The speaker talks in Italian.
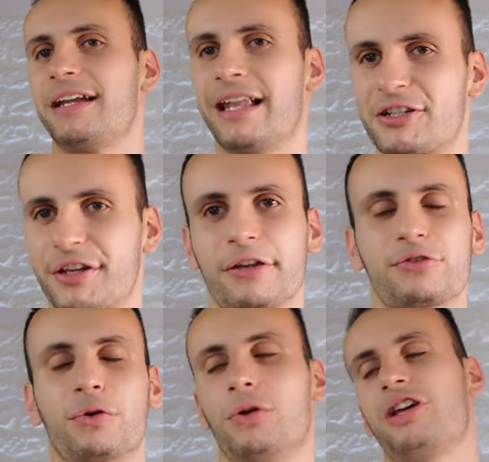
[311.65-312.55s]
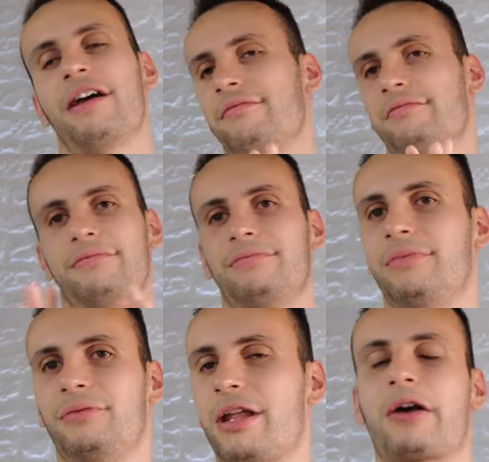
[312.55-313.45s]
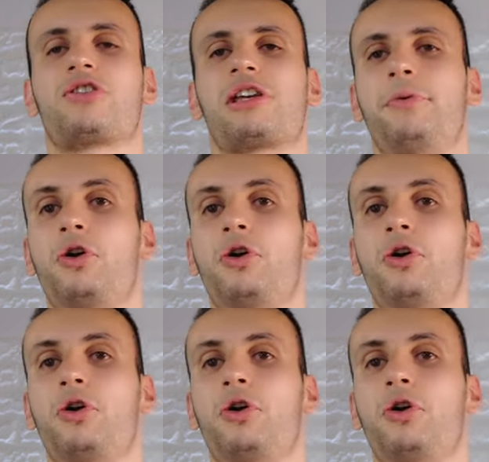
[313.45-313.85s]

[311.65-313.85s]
allaccia da solo, cioè una cosa più